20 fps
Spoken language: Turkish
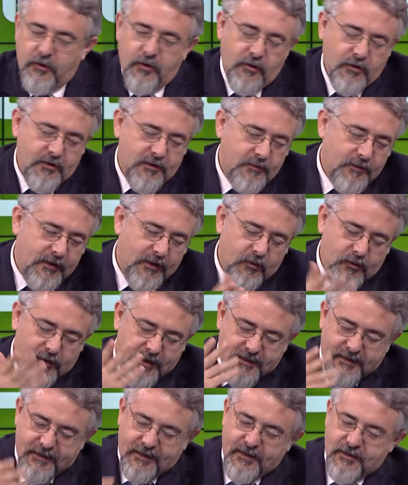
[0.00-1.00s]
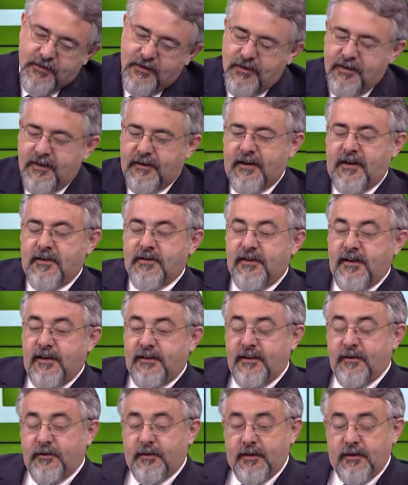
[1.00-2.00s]
Yok şimdi yani olay sadece işte
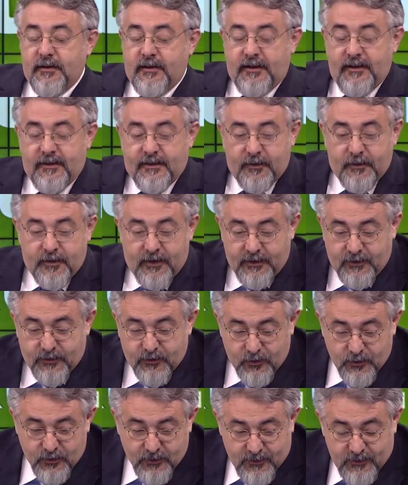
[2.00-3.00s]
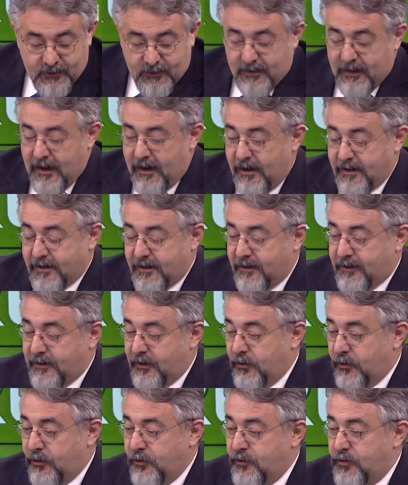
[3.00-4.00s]
tercihler değil, değil tabii. Hani sonuç genel
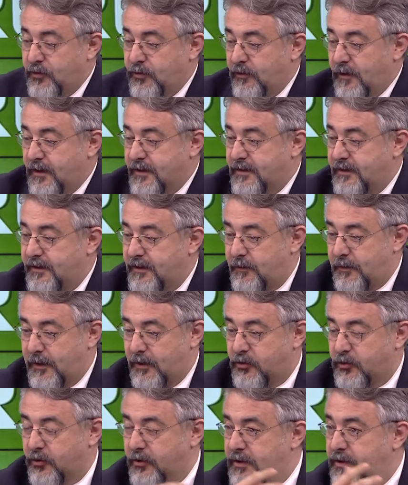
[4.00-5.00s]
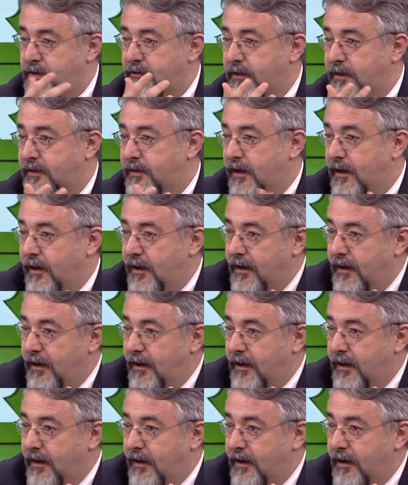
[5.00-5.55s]
sekreter olduğumuz üniversitenin de pek çok işi var.